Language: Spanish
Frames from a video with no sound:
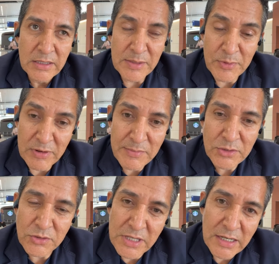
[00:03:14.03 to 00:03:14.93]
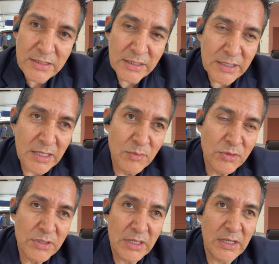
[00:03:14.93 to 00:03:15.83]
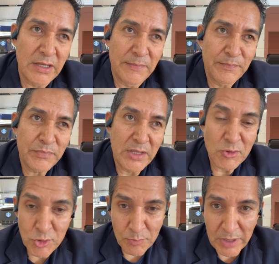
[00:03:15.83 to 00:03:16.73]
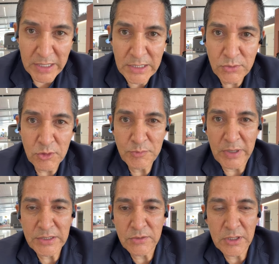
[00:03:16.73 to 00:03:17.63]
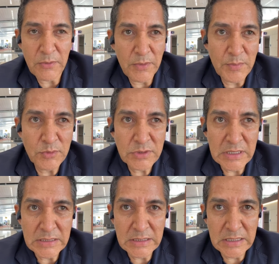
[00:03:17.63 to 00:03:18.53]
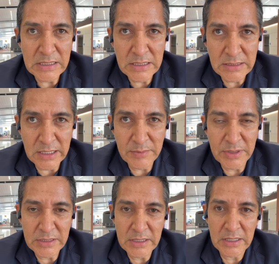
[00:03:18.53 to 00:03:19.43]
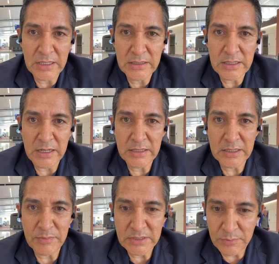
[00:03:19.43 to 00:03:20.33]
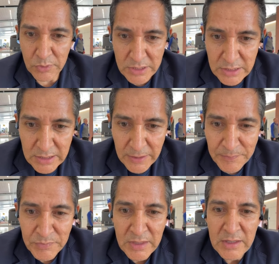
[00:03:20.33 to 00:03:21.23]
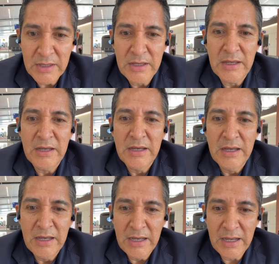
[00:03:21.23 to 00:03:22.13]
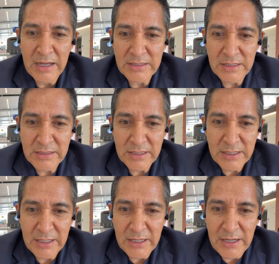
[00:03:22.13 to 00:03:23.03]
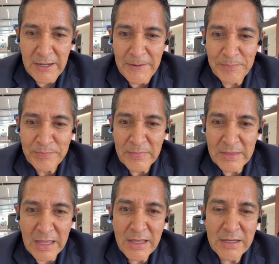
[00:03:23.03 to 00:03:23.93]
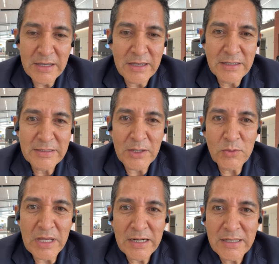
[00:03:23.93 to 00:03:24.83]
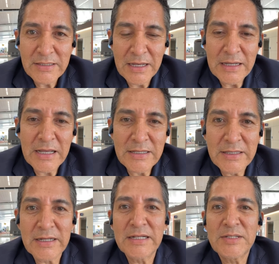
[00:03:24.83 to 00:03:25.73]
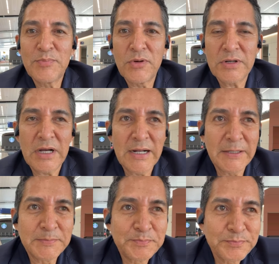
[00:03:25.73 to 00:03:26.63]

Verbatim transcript: de problemas sociales que tenemos eh, en nuestro país en los países donde vivimos sin necesariamente entrar en temas de política. Así es de que, ah, nada, eh, saludarles, agradecerles por, ah,